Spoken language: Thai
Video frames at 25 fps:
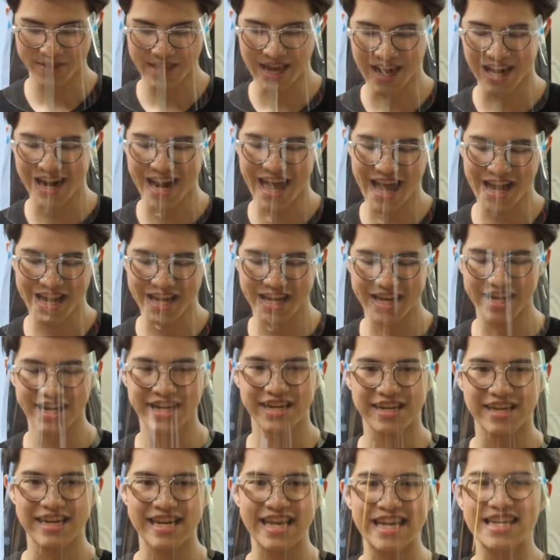อย่างแรกก็คื
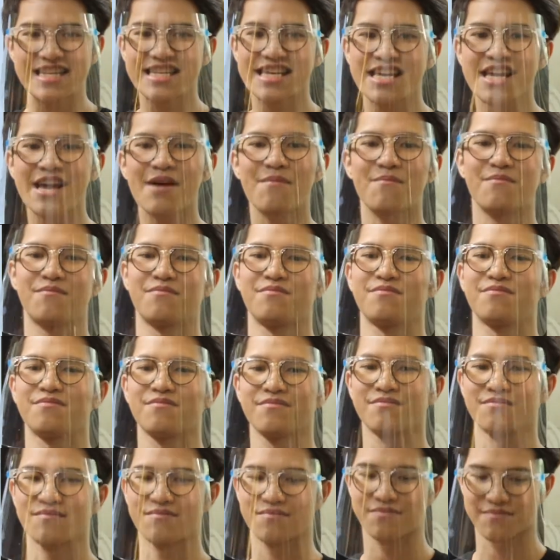อลิเทียม
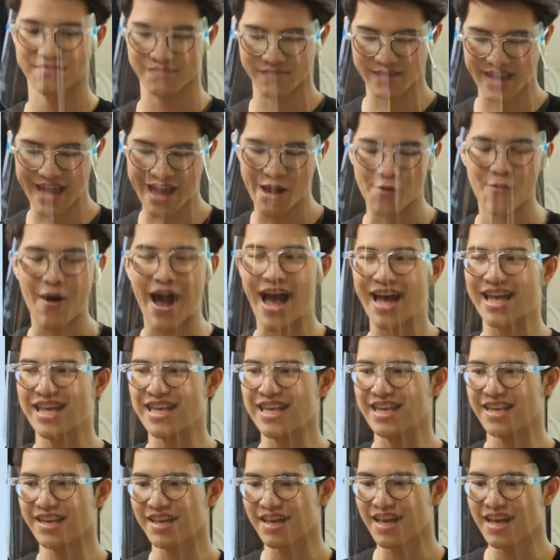Li
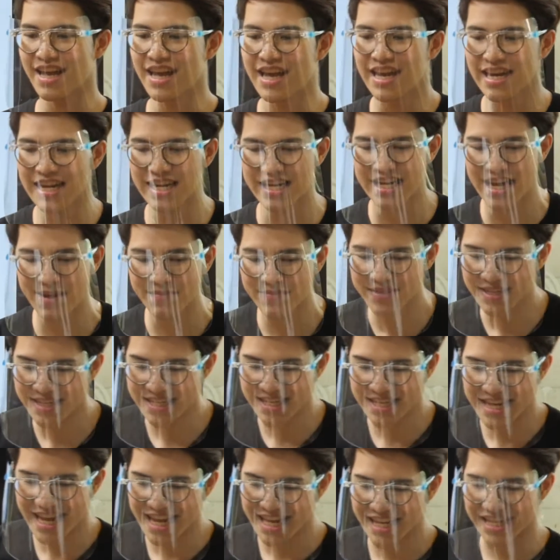ลิเทียมเจอ
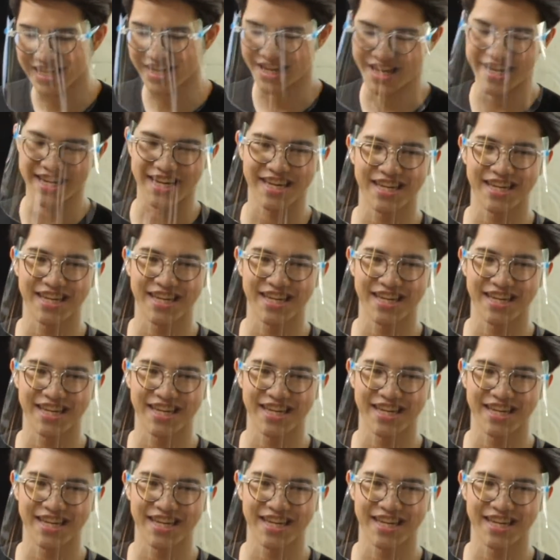ที่ไหนเอ่ย